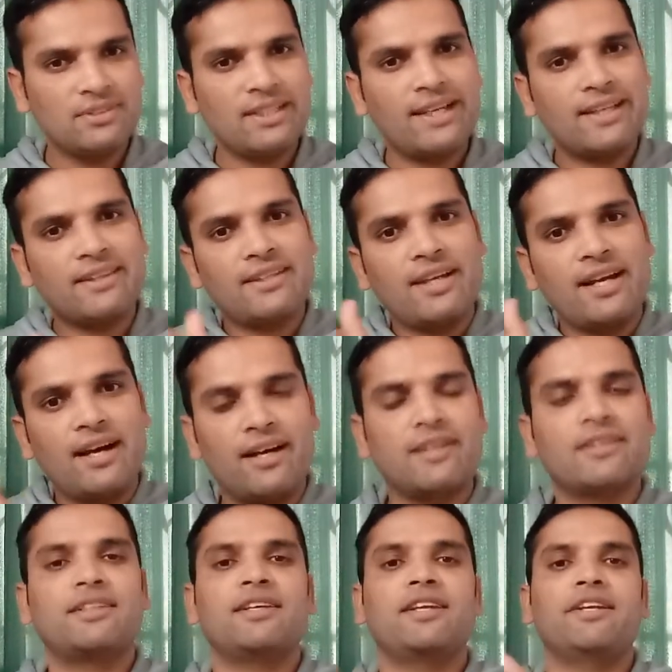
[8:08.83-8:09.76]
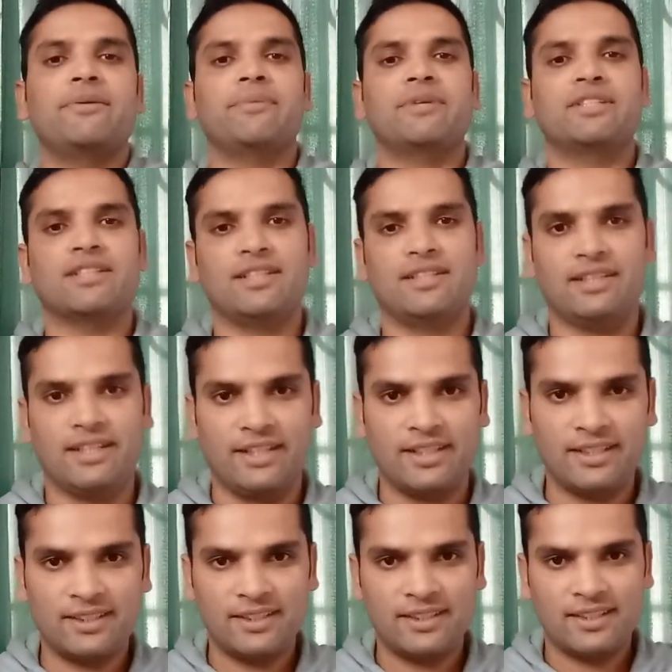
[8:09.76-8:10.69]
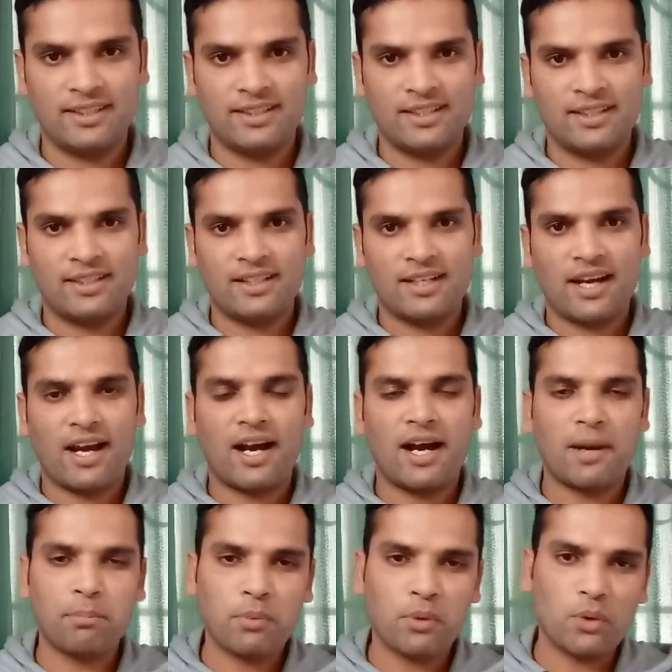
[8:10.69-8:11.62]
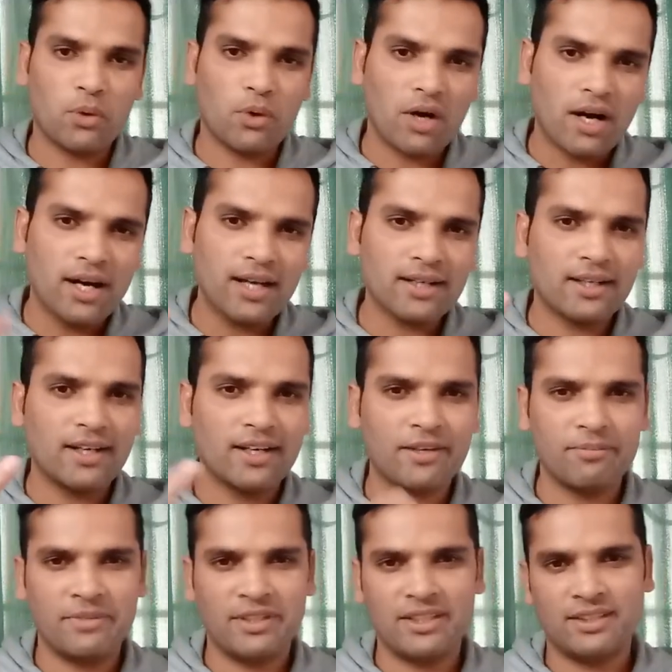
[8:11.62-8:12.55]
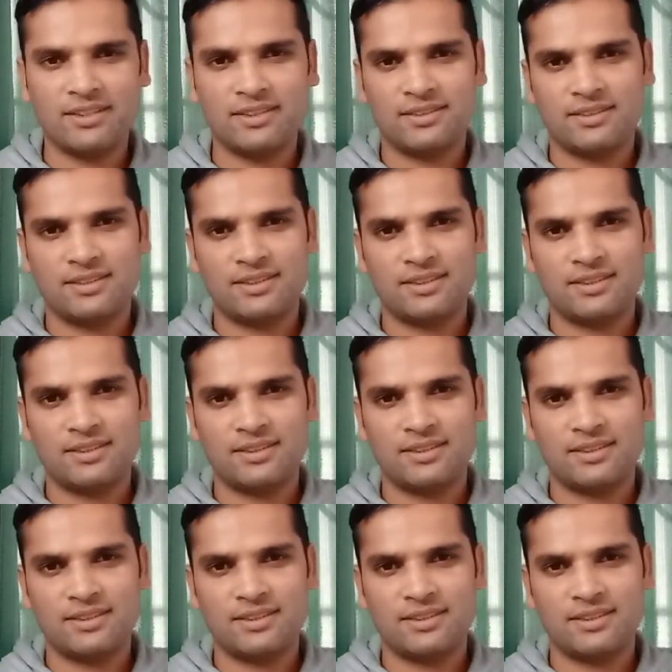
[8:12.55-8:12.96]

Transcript: या देहात एरिया में चल जाएं आपको हर घर में